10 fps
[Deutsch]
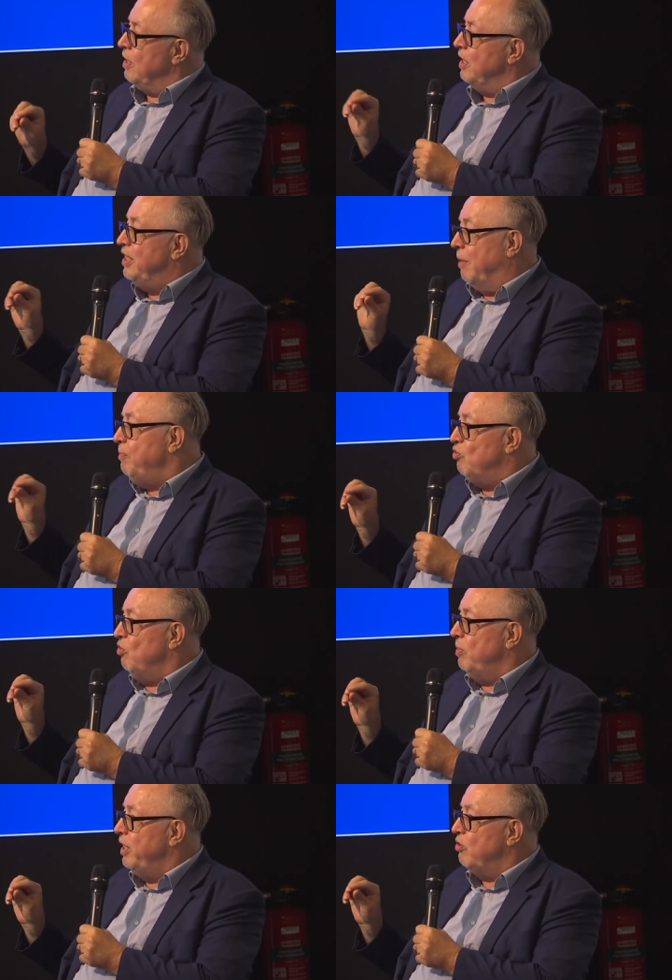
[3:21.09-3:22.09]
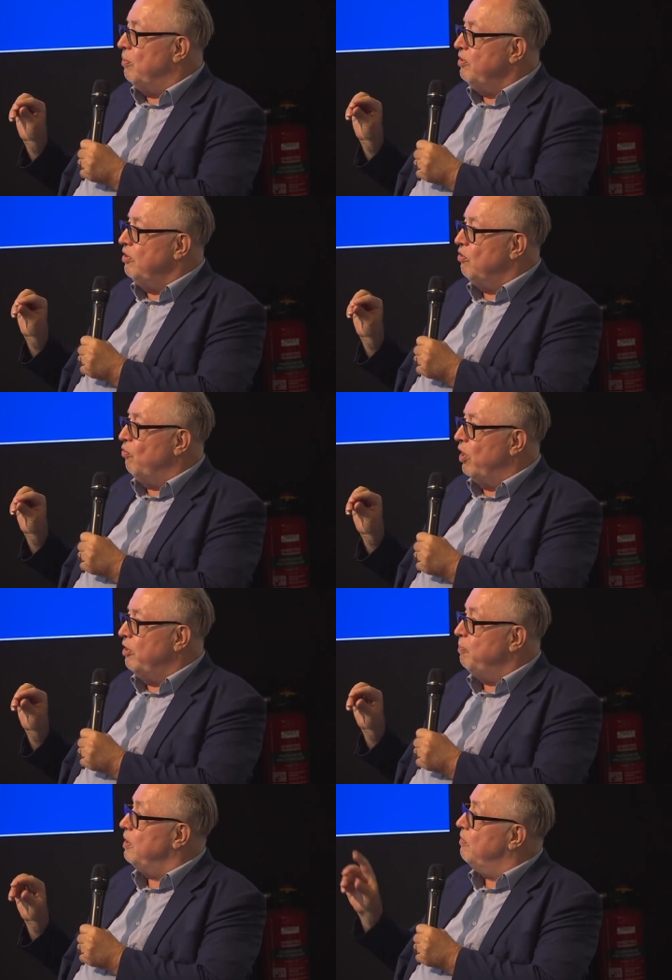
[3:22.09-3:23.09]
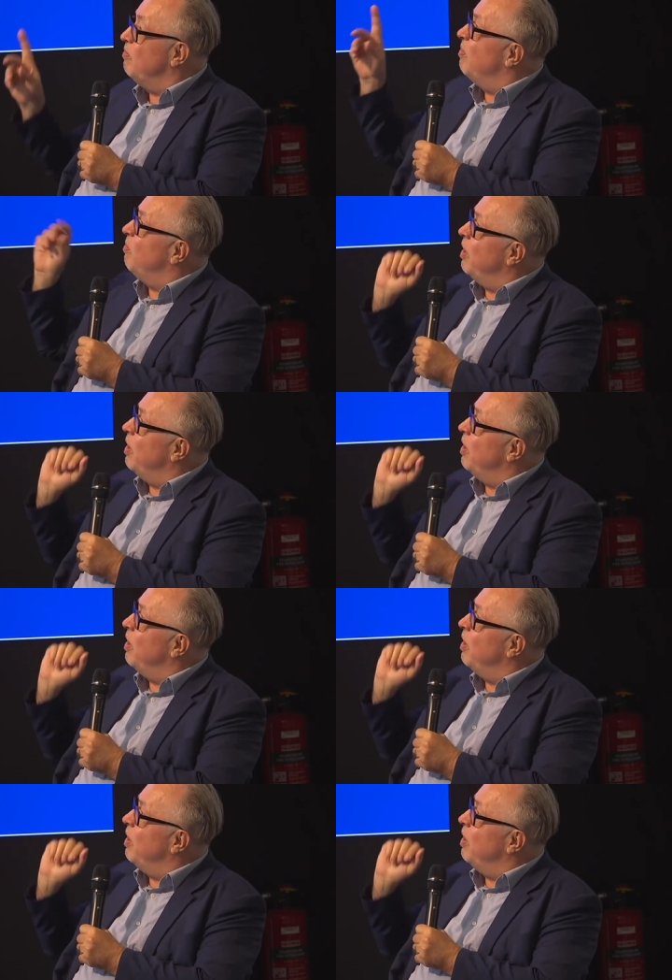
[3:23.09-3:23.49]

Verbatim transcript: Ich habe mir schon überlegt, ob ich nicht so frech bin,